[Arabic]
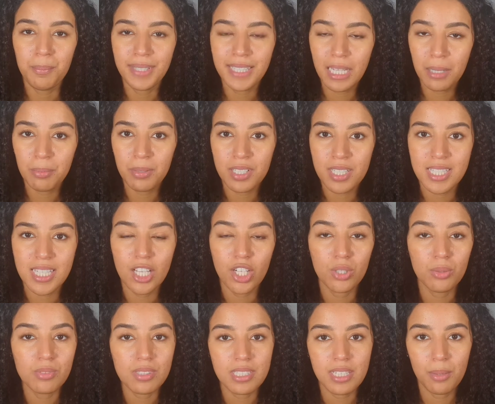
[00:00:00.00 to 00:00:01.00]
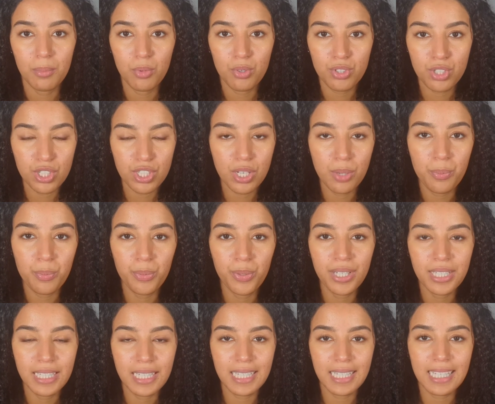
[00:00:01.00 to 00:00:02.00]
بعد البنات ننصحكم تستعملوا شي
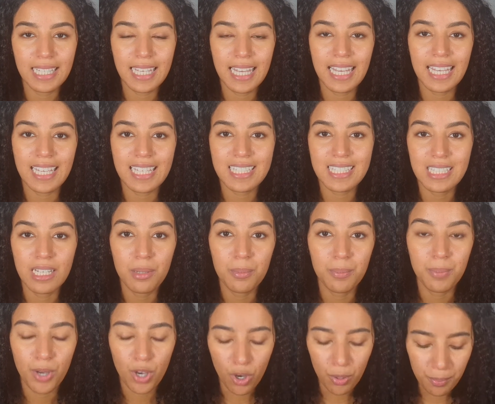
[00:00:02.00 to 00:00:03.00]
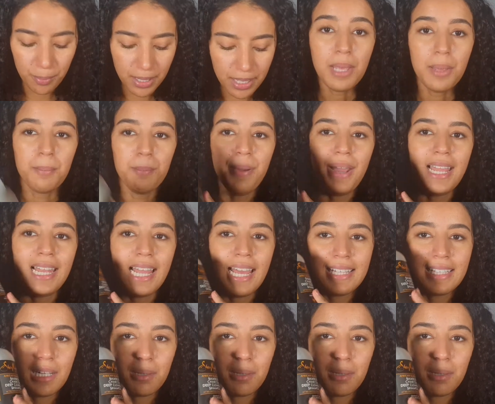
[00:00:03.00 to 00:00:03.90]
شامبوان اللي كيغسل بعمق بحال هذا